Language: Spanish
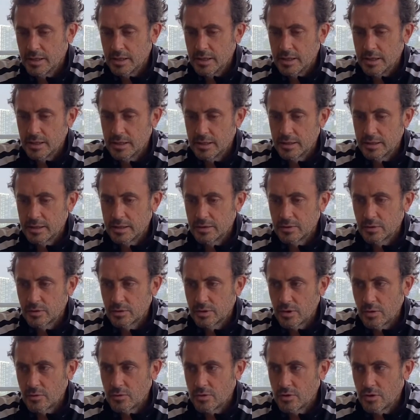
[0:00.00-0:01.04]
en
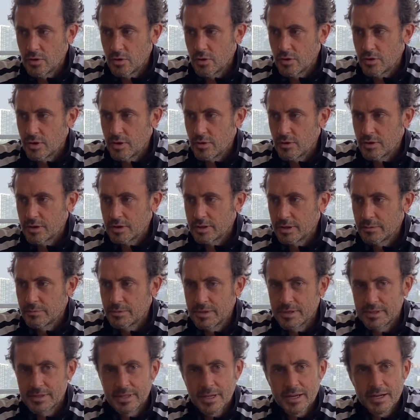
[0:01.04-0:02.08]
otra unión, ahora también
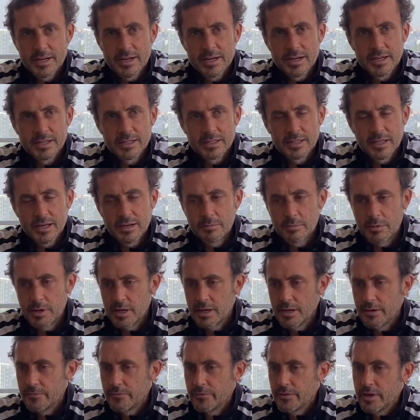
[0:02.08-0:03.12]
están en Extreme
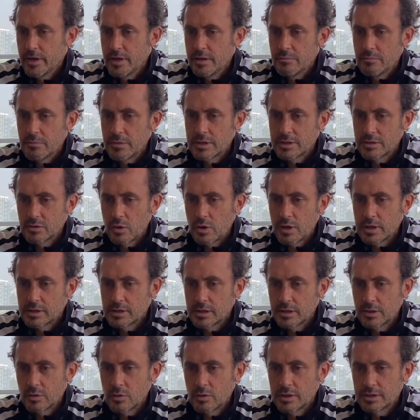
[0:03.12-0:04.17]
E, más todas las
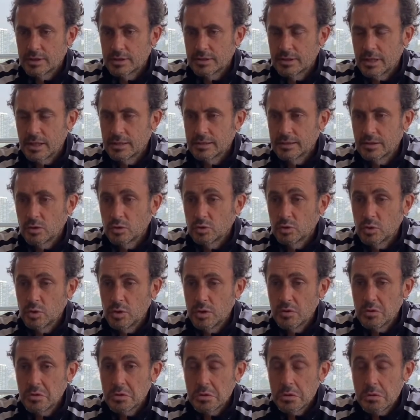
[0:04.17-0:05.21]
categorías que están en Estados
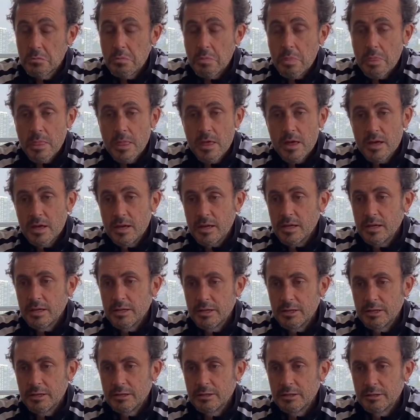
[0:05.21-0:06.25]
Unidos.
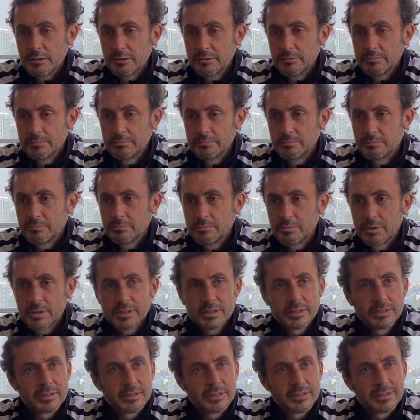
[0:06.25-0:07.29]
Y
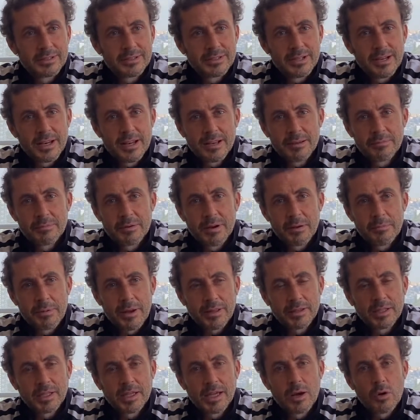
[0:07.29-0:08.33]
pues le,
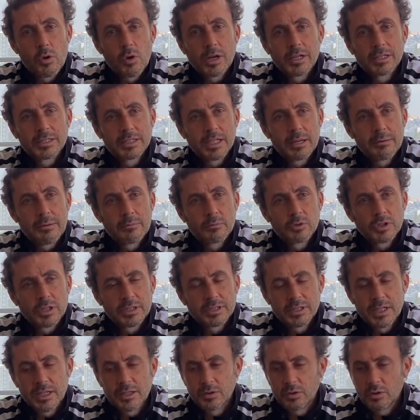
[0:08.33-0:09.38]
platiqué lo que estábamos
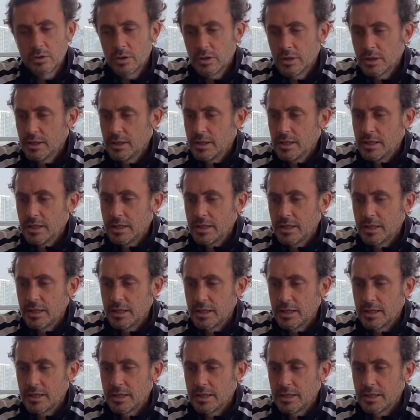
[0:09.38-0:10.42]
haciendo.
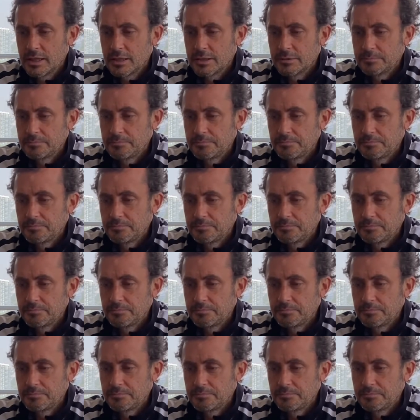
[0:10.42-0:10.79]
Eh,